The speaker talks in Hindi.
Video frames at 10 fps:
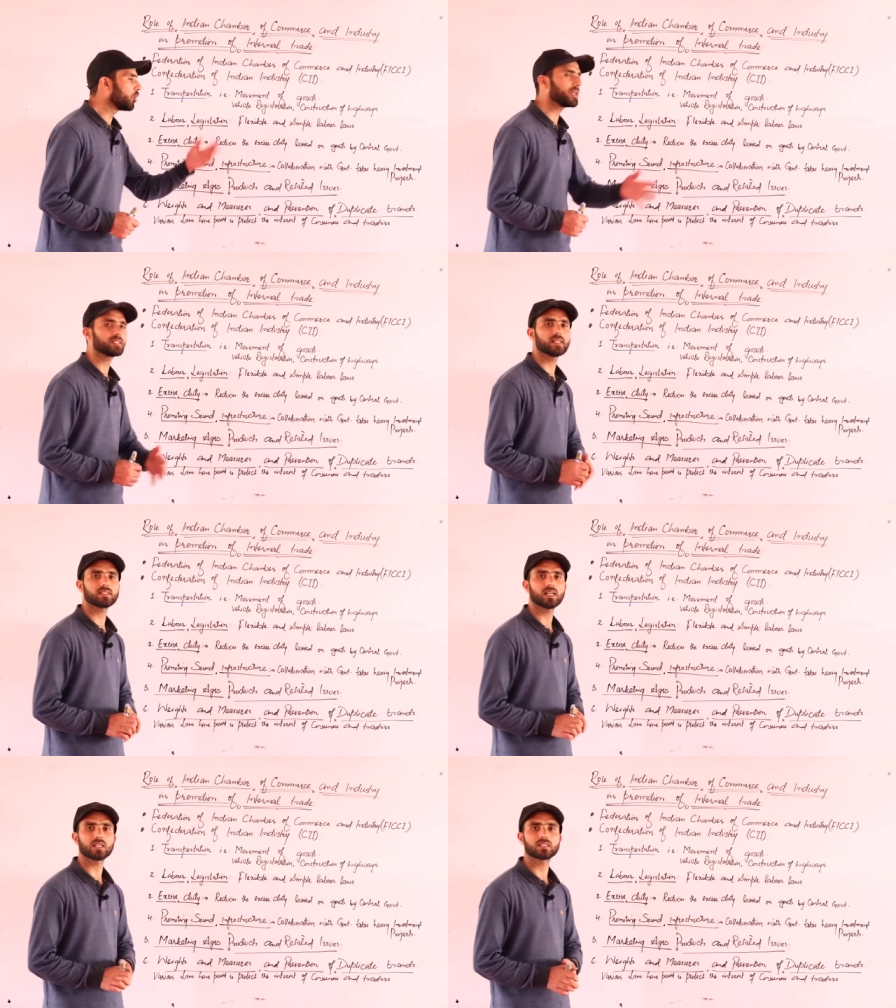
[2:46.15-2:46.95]
और
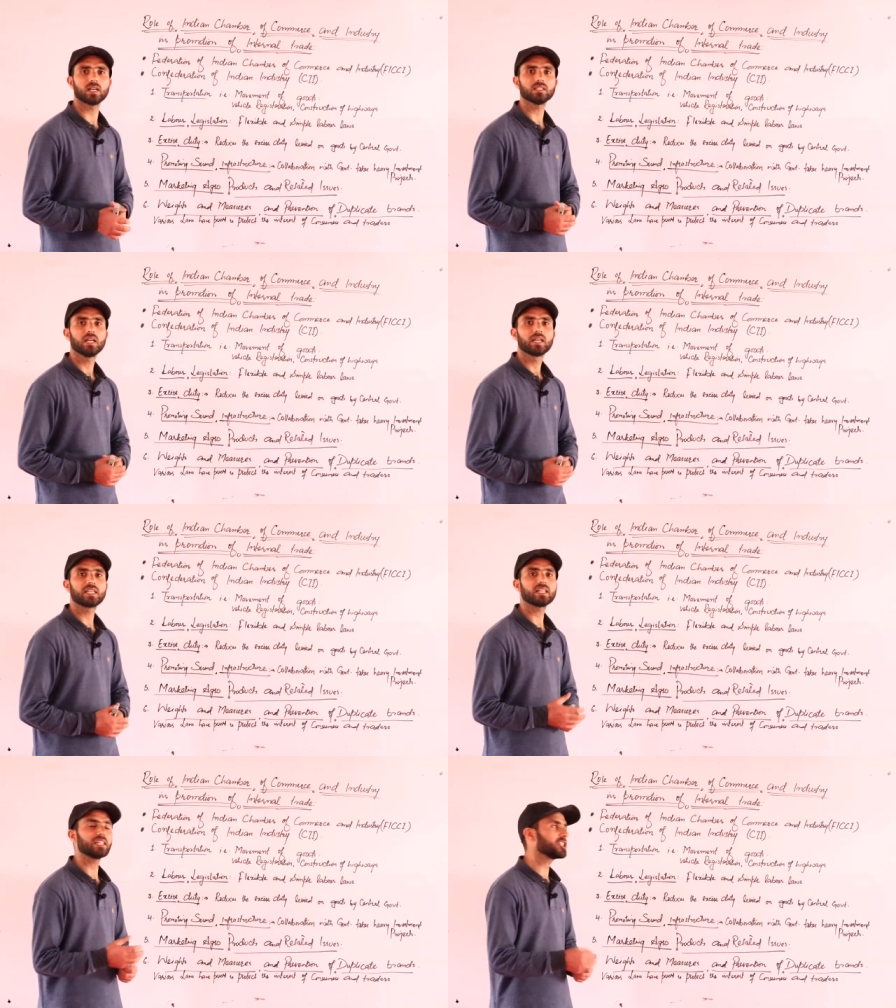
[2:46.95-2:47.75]
इसके साथ साथ
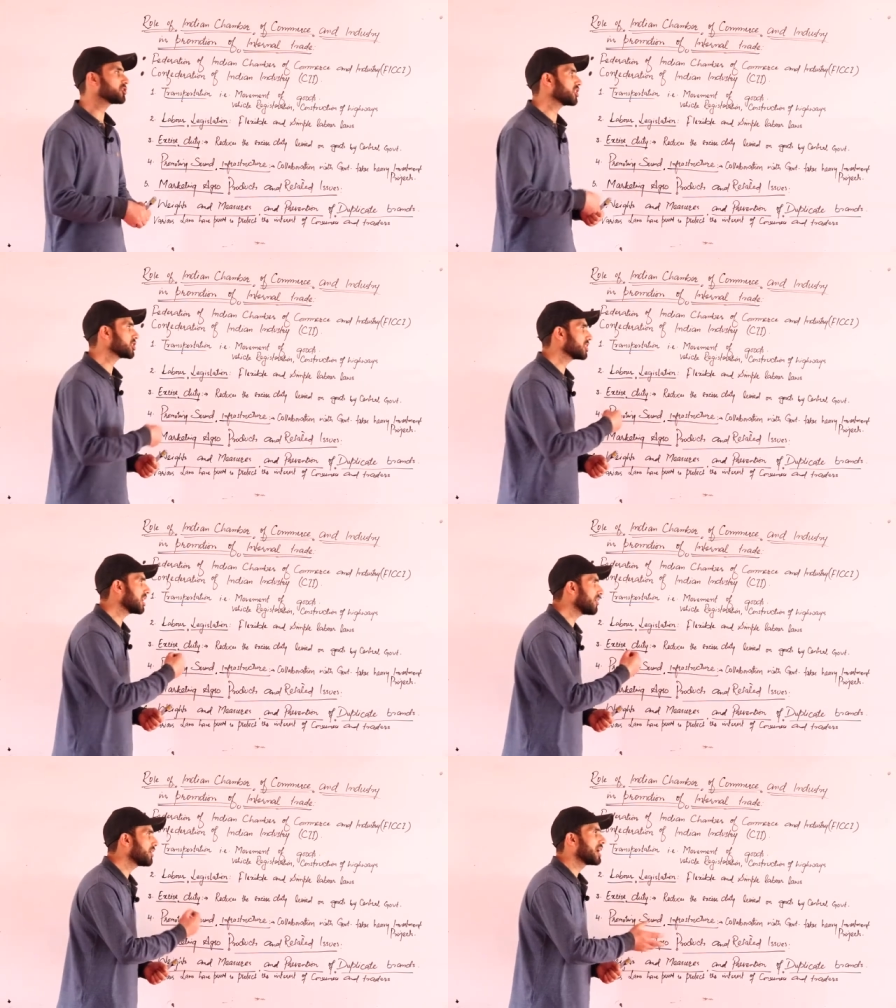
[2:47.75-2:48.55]
ये कंस्ट्रक्शन
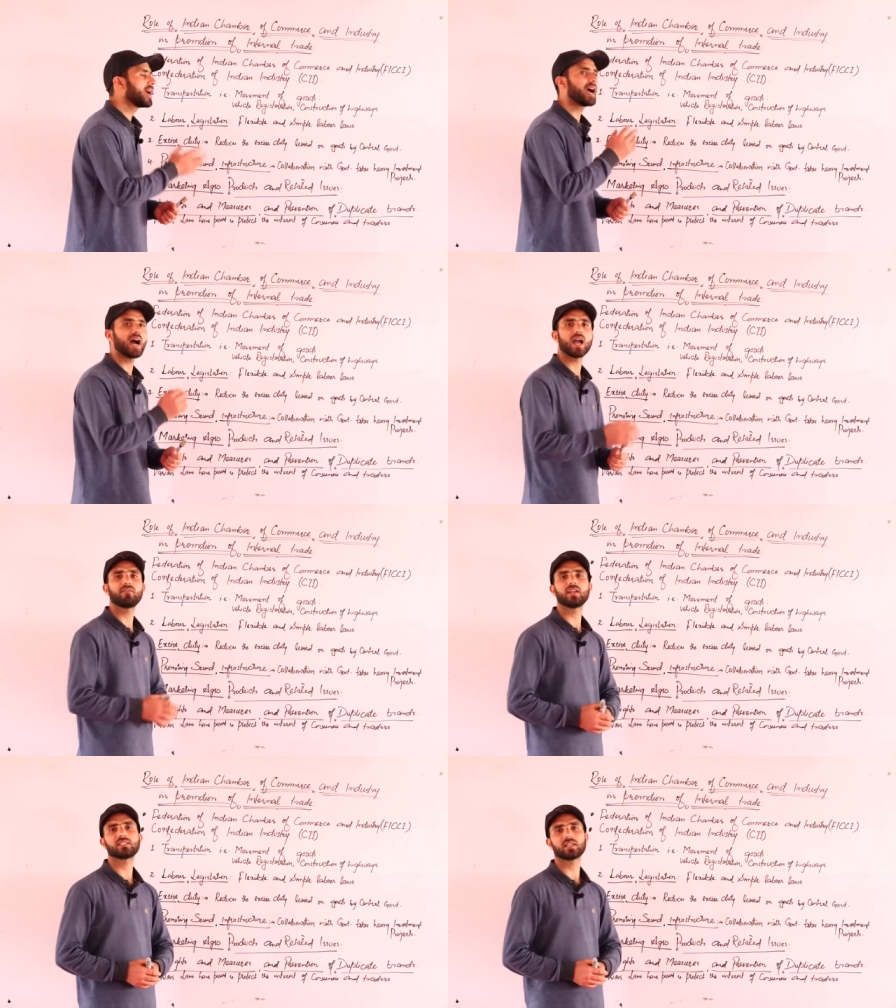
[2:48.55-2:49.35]
ऑफ
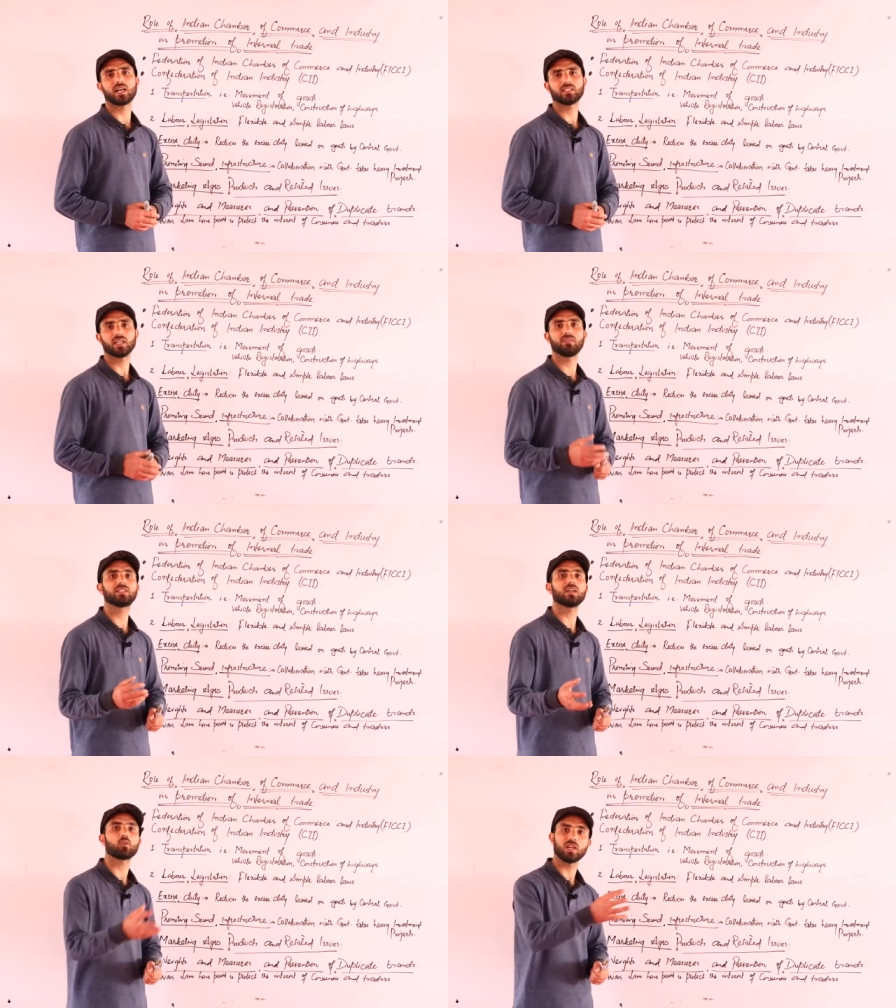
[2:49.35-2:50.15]
हाईवेज कराते हैं
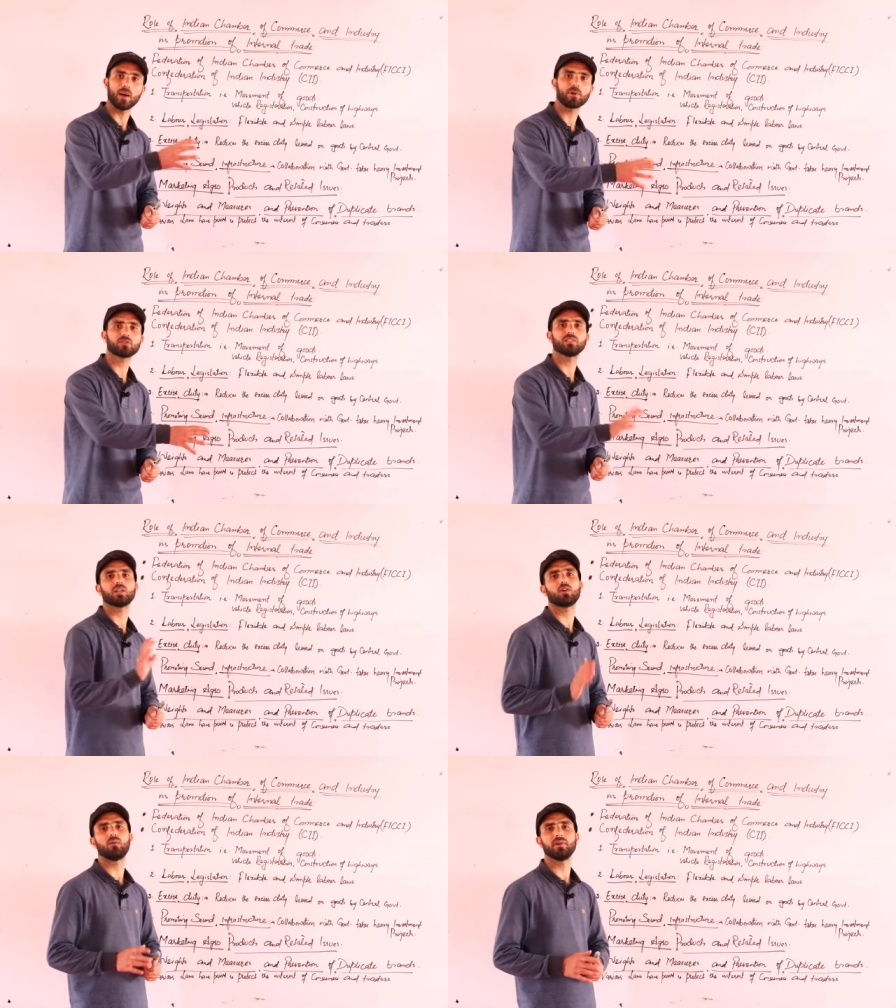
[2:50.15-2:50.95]
विद कोलेबरेशन विद
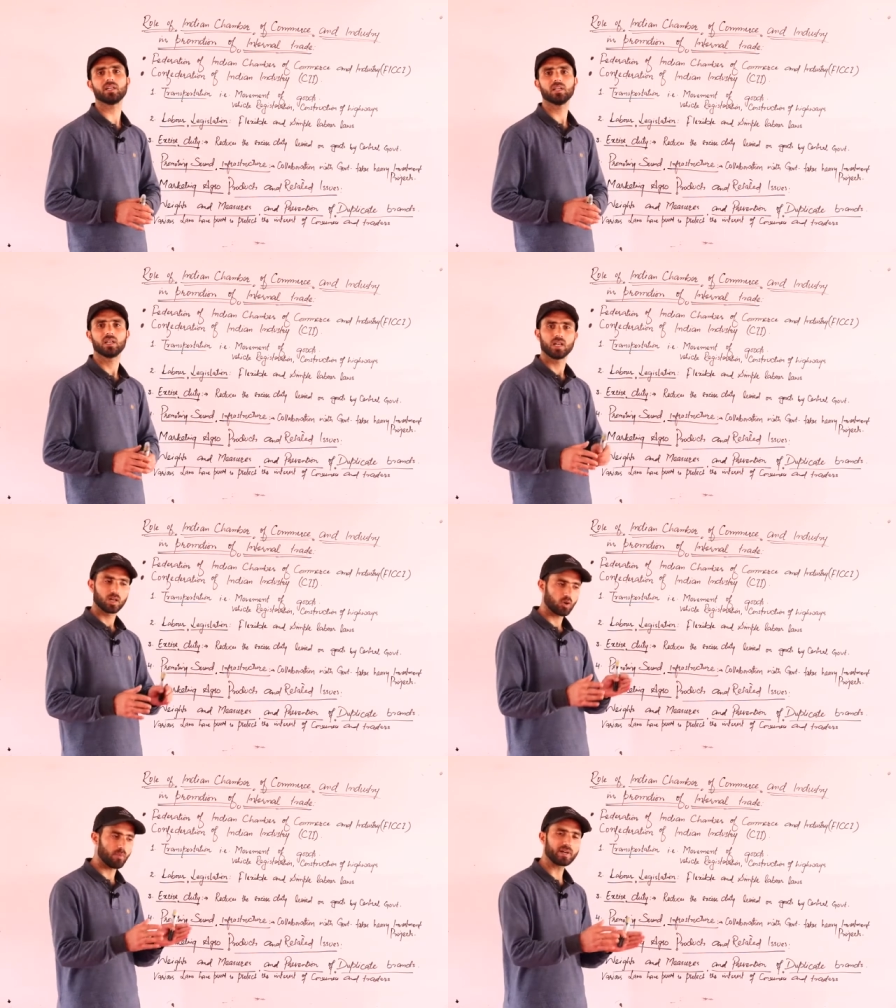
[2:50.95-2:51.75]
द गवर्नमेंट
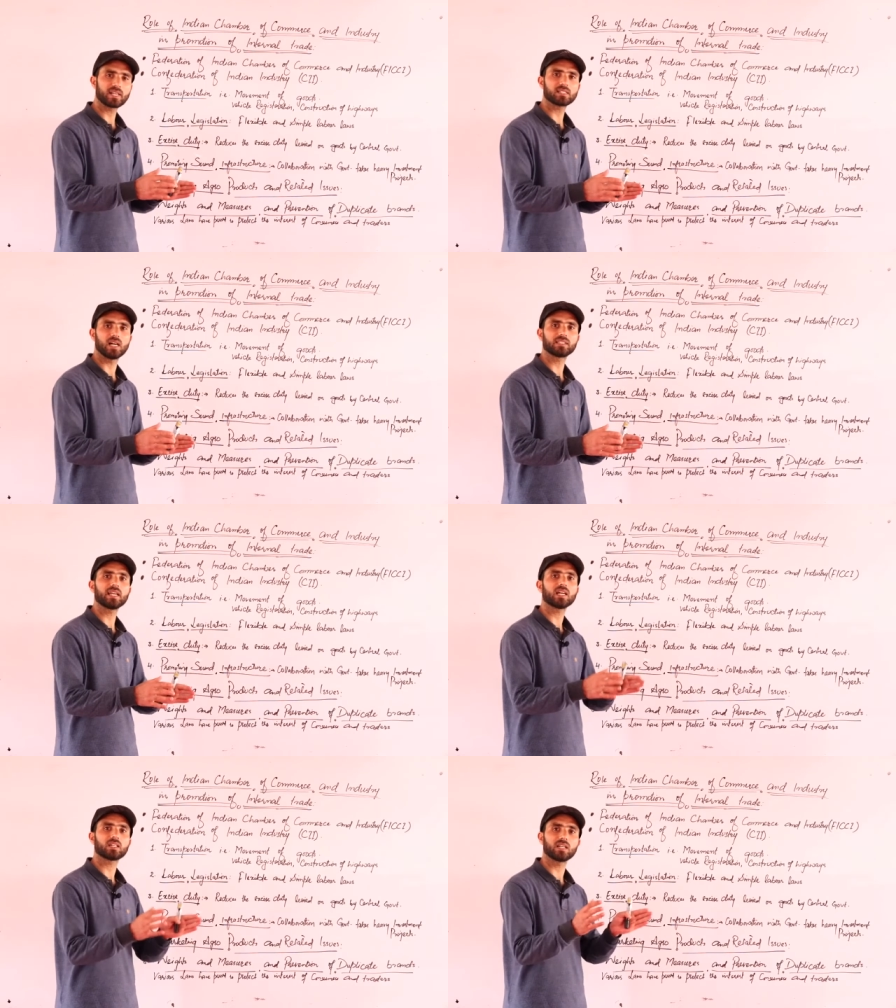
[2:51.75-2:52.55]
गवर्नमेंट के साथ ये